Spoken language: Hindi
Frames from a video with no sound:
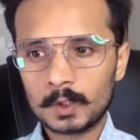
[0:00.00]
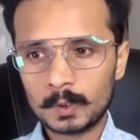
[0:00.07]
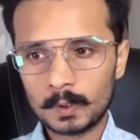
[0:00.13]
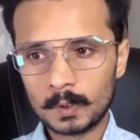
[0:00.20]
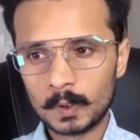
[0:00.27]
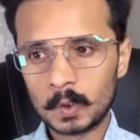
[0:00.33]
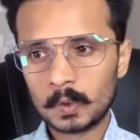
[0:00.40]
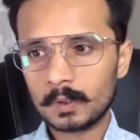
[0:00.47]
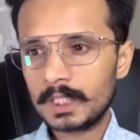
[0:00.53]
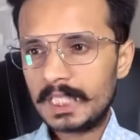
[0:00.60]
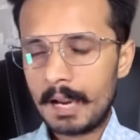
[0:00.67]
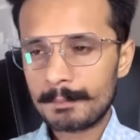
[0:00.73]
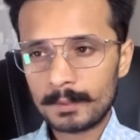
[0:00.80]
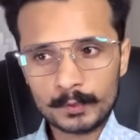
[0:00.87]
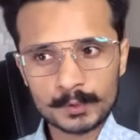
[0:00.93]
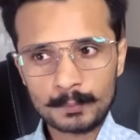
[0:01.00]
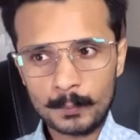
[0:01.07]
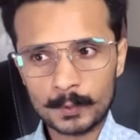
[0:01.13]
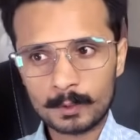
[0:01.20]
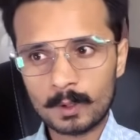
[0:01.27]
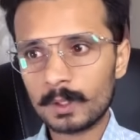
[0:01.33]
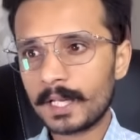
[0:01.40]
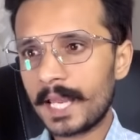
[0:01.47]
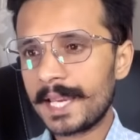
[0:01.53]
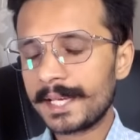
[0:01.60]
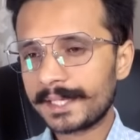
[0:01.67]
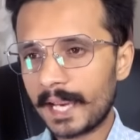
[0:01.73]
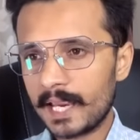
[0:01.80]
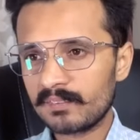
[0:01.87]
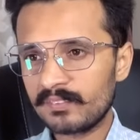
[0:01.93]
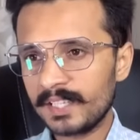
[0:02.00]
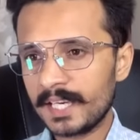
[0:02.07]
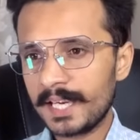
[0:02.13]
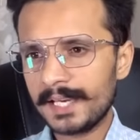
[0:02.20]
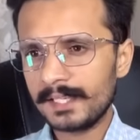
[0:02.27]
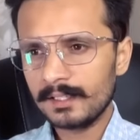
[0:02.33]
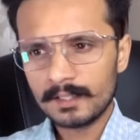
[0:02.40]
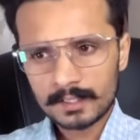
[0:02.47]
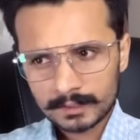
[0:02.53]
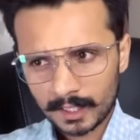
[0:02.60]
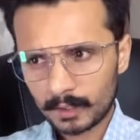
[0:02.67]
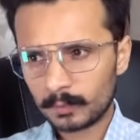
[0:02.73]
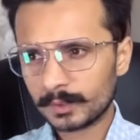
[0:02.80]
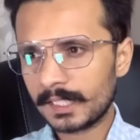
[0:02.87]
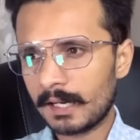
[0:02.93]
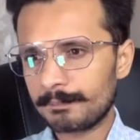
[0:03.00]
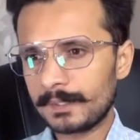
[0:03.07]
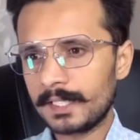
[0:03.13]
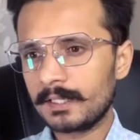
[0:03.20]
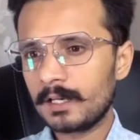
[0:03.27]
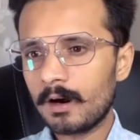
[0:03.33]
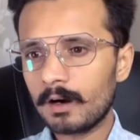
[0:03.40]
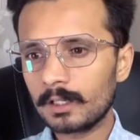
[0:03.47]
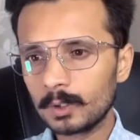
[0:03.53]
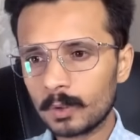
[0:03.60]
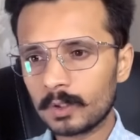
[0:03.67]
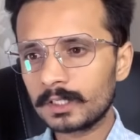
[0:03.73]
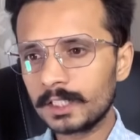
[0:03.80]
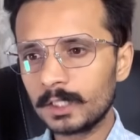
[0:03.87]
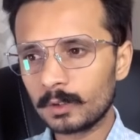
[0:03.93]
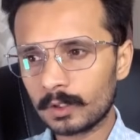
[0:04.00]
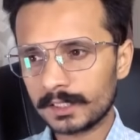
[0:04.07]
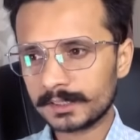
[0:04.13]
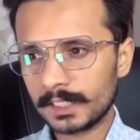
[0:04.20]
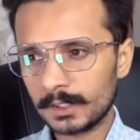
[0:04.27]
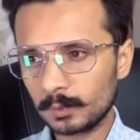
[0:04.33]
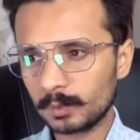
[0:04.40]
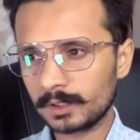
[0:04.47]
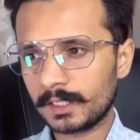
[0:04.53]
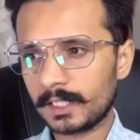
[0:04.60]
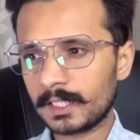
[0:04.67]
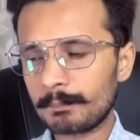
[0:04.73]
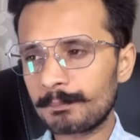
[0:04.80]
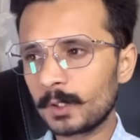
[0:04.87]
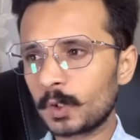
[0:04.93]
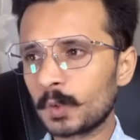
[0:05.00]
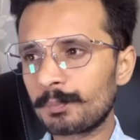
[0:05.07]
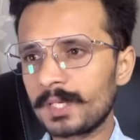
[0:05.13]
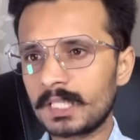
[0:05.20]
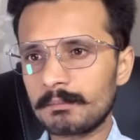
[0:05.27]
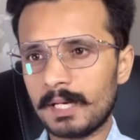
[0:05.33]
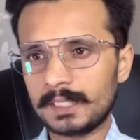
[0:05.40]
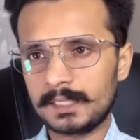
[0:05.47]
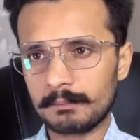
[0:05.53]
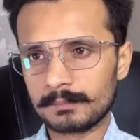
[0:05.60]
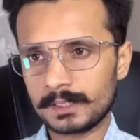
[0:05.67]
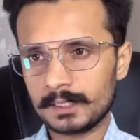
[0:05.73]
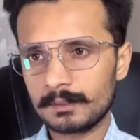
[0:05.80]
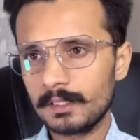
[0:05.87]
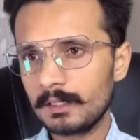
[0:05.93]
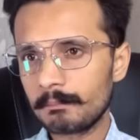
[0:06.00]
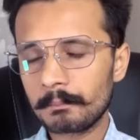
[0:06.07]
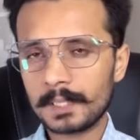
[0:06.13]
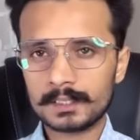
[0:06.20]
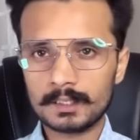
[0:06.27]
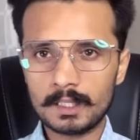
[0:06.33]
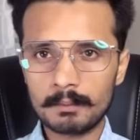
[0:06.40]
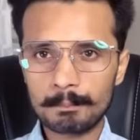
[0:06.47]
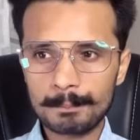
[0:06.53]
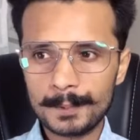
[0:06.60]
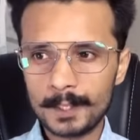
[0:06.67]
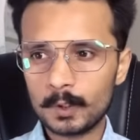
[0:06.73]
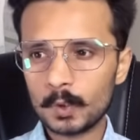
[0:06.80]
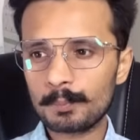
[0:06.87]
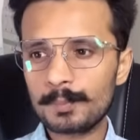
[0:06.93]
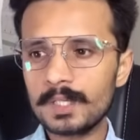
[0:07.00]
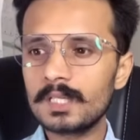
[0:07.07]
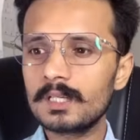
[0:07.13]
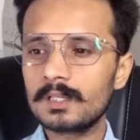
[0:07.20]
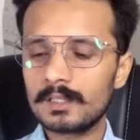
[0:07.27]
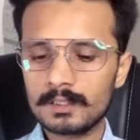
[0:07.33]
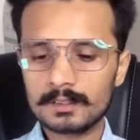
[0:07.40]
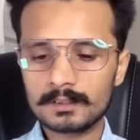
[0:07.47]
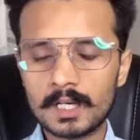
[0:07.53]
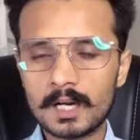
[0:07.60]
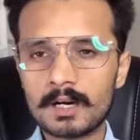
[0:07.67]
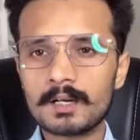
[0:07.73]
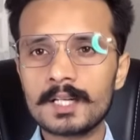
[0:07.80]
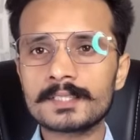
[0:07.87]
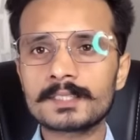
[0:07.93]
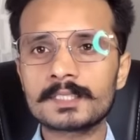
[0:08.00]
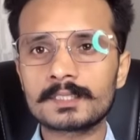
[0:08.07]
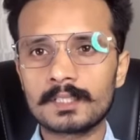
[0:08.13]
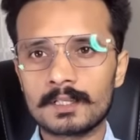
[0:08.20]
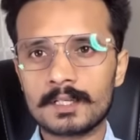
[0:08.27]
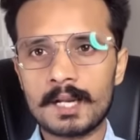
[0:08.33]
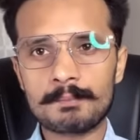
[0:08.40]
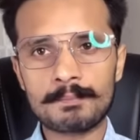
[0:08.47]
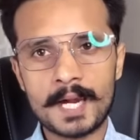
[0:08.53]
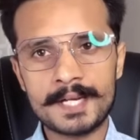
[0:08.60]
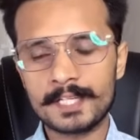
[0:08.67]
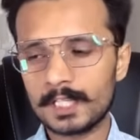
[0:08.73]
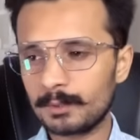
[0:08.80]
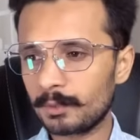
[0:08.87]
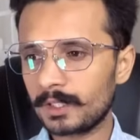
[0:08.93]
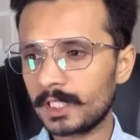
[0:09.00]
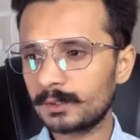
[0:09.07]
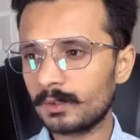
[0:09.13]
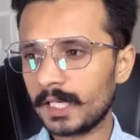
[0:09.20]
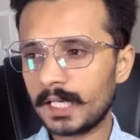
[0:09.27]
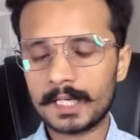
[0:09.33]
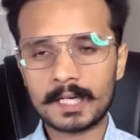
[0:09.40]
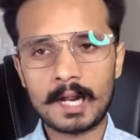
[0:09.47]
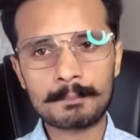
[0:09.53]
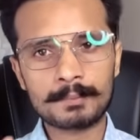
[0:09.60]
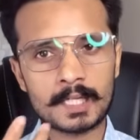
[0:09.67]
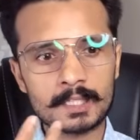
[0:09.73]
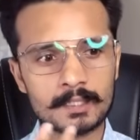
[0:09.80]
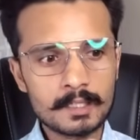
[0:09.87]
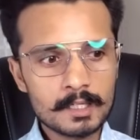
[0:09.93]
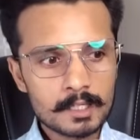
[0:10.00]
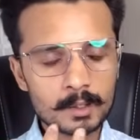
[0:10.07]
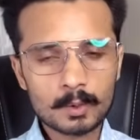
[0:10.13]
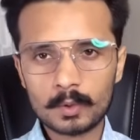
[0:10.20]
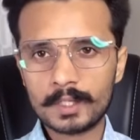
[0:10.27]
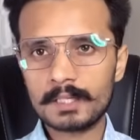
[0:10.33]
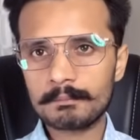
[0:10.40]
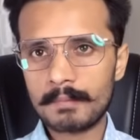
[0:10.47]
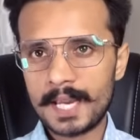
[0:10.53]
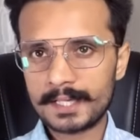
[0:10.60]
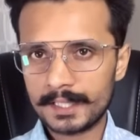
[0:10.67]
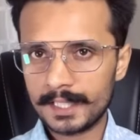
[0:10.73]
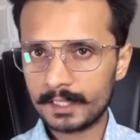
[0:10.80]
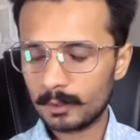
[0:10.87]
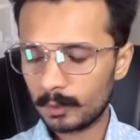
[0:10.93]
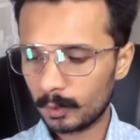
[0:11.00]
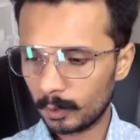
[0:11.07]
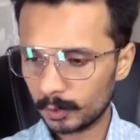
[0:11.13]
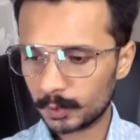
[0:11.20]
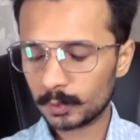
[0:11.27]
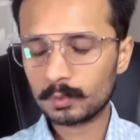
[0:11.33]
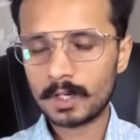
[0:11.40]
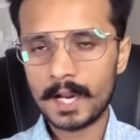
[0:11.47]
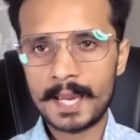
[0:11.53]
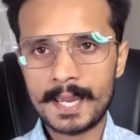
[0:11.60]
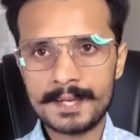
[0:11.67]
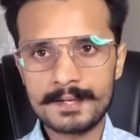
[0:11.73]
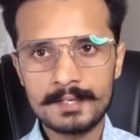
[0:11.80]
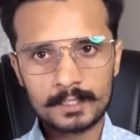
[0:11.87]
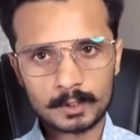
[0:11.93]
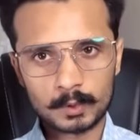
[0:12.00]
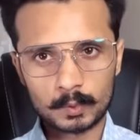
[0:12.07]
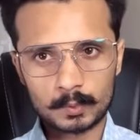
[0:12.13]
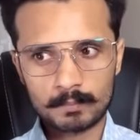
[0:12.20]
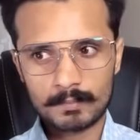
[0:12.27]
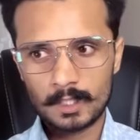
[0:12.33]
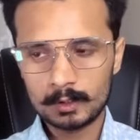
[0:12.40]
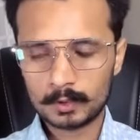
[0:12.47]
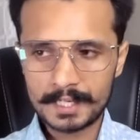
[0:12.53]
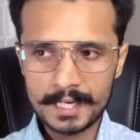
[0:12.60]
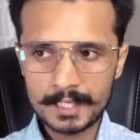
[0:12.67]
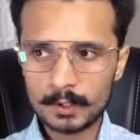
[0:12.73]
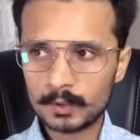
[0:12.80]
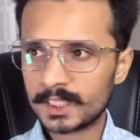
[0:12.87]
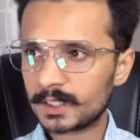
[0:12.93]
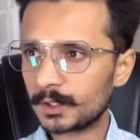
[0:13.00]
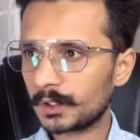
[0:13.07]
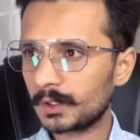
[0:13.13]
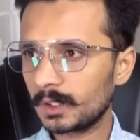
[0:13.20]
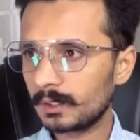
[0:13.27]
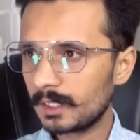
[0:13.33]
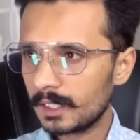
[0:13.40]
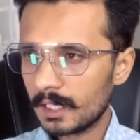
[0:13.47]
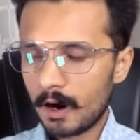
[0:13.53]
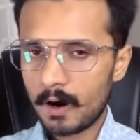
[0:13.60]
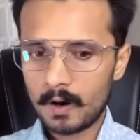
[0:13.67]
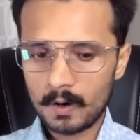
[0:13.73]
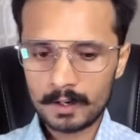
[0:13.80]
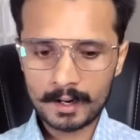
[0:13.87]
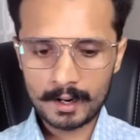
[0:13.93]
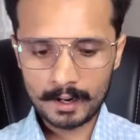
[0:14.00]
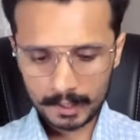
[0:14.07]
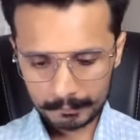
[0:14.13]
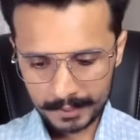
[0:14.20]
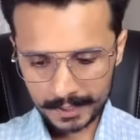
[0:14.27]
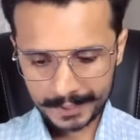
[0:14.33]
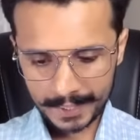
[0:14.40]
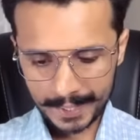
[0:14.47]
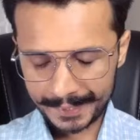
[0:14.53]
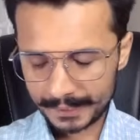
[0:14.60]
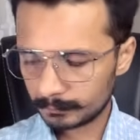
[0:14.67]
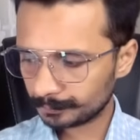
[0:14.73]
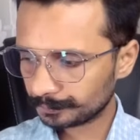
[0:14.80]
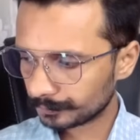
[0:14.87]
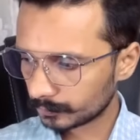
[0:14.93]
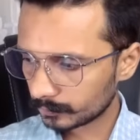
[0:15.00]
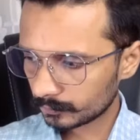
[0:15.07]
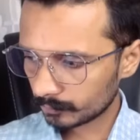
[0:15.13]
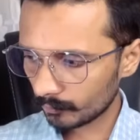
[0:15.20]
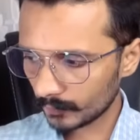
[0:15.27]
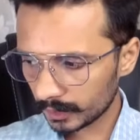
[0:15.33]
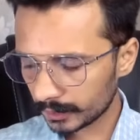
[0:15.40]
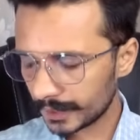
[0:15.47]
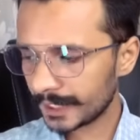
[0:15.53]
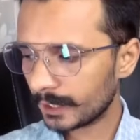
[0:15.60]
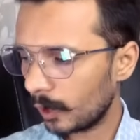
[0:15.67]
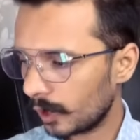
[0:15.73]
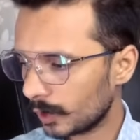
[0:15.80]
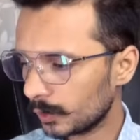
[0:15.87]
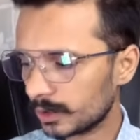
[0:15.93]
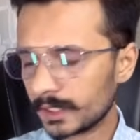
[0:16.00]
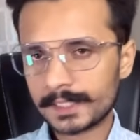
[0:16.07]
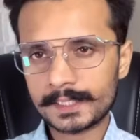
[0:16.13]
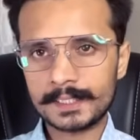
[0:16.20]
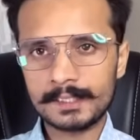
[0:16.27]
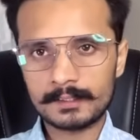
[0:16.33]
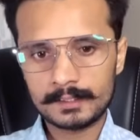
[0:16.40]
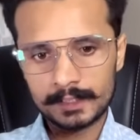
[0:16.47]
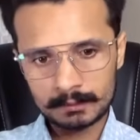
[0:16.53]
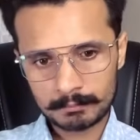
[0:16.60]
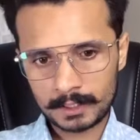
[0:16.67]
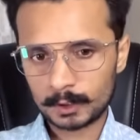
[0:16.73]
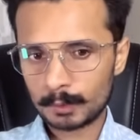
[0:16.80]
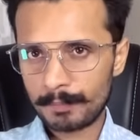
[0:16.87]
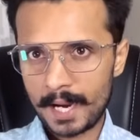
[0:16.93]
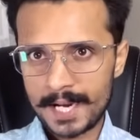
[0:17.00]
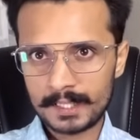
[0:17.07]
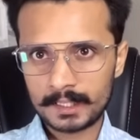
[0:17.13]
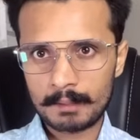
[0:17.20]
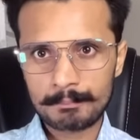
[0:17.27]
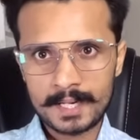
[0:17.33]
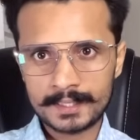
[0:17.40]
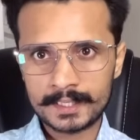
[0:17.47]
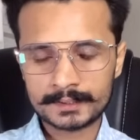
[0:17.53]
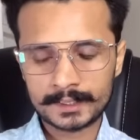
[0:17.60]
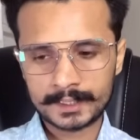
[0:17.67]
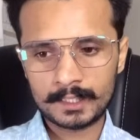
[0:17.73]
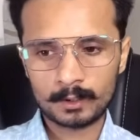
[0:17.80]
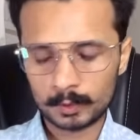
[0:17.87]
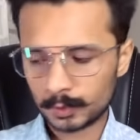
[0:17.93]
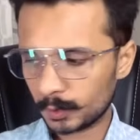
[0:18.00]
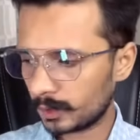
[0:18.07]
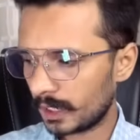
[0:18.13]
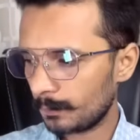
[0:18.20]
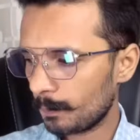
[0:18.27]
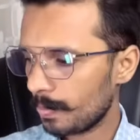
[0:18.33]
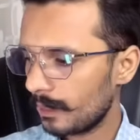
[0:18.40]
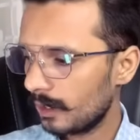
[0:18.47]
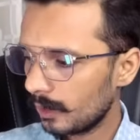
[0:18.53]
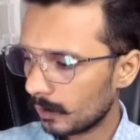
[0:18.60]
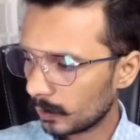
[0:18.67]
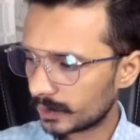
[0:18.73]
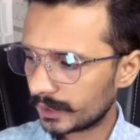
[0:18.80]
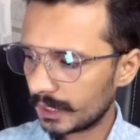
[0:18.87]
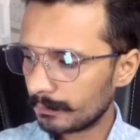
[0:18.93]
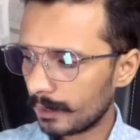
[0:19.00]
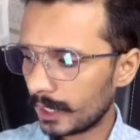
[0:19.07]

तो यहाँ पे कुछ फूड कोर्ट है कैफे है सारा कुछ यहाँ पे है और लोकली लोग इसे यूज कर रहा है पी के माध्यम से मतलब पी धड़ले से चल रहा है पाई नेटवर्क के द्वारा अगर आपका टोकन माइग्रेट हो चुका है तो तो ये न्यूज है दोस्तों और अभी क्या है कि एक और न्यूज जैसे कि इस मंथ तो पाए का मैंडेट सेकंड लॉन्च होगा उसके